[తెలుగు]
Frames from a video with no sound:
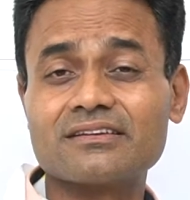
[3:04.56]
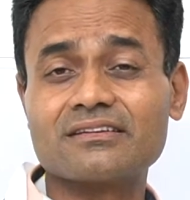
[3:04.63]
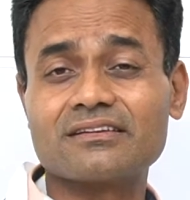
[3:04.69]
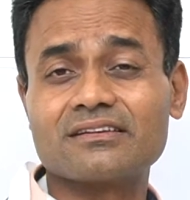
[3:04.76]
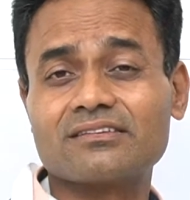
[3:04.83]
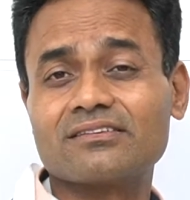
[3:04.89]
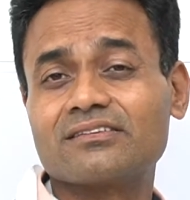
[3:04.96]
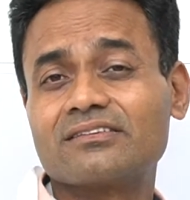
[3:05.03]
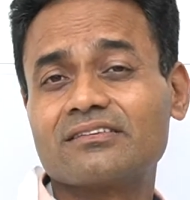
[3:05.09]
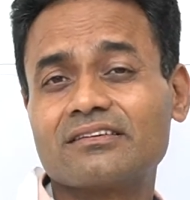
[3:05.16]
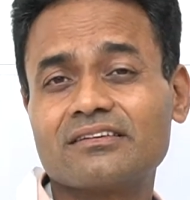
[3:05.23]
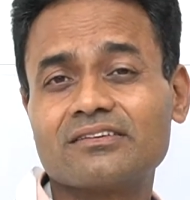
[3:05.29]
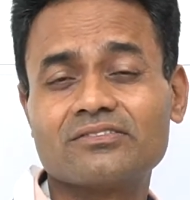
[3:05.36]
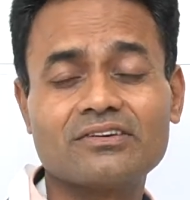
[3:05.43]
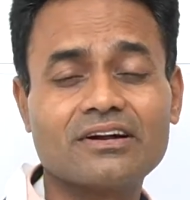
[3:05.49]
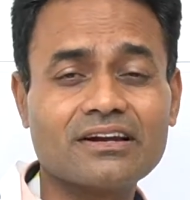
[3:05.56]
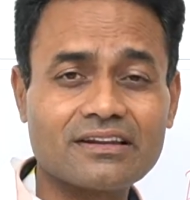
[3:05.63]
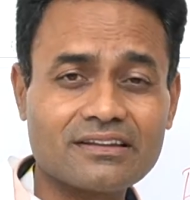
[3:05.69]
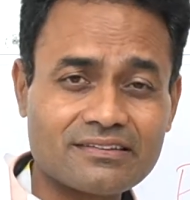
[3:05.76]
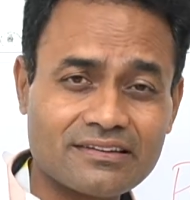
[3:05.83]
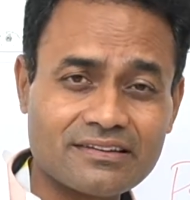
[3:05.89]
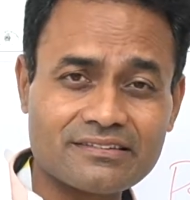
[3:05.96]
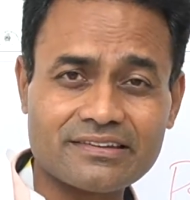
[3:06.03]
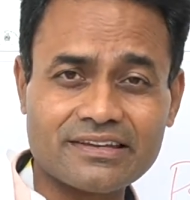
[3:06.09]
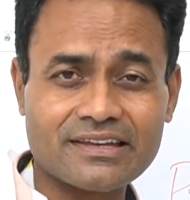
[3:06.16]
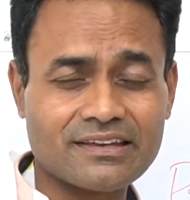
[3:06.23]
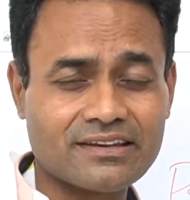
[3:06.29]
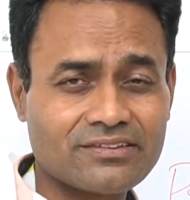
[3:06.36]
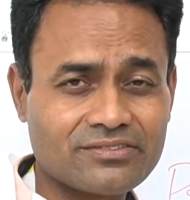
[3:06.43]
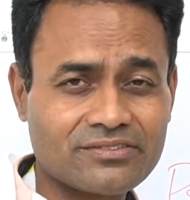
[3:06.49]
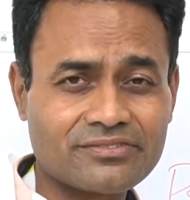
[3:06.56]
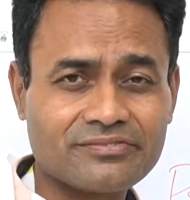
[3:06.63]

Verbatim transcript: అంటారు వాళ్ళు అసలు చేయదు